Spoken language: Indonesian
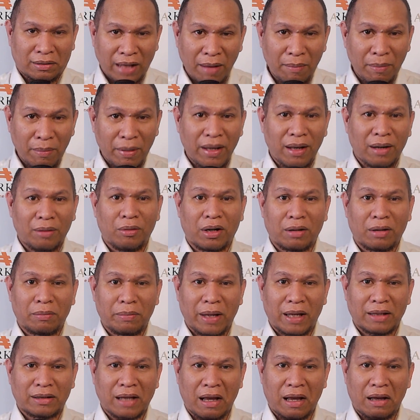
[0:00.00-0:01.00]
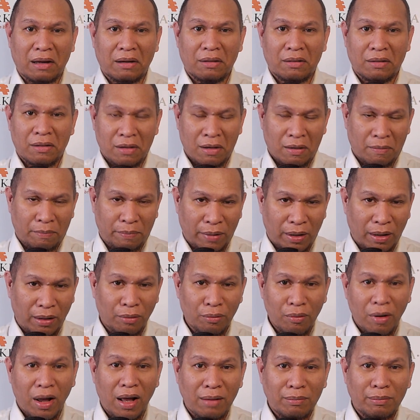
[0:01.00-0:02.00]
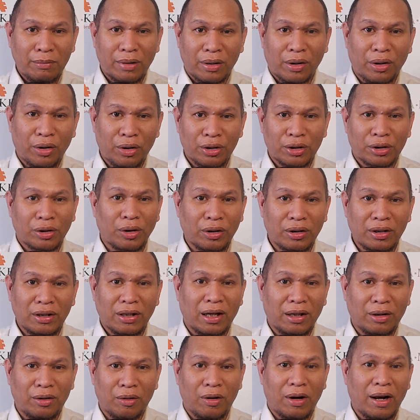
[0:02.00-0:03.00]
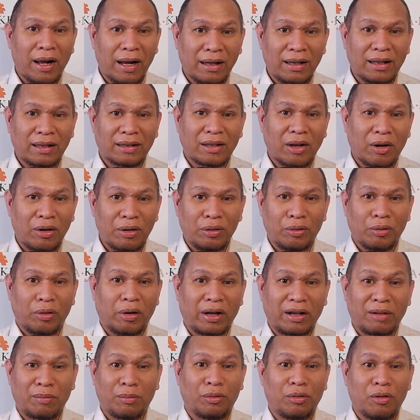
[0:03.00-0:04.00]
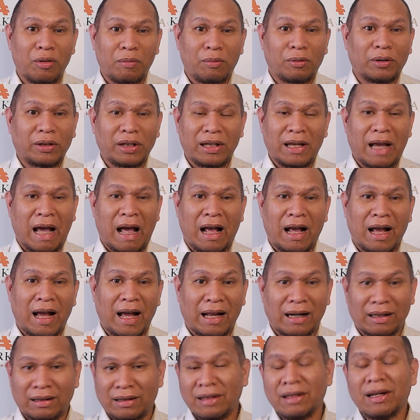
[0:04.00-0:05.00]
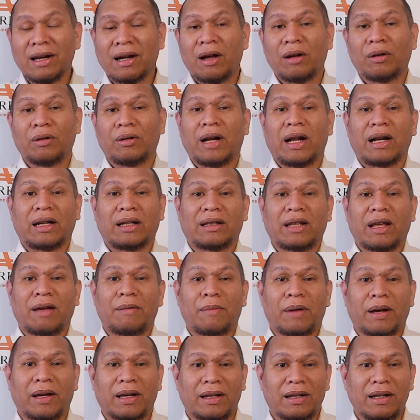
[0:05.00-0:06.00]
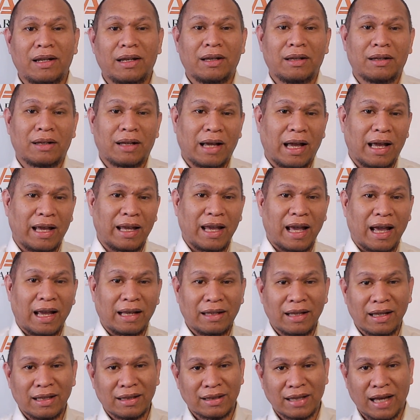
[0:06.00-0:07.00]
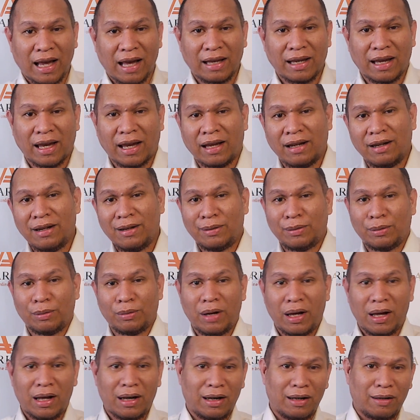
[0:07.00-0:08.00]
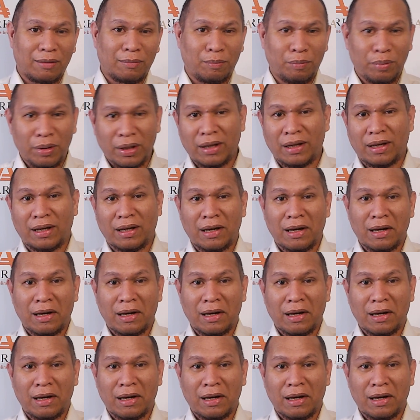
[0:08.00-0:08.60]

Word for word: Tema yang luar biasa peluang merosotnya dolar di tahun 2023. Artinya kalau dari tema ini kayaknya saya ini sudah lebih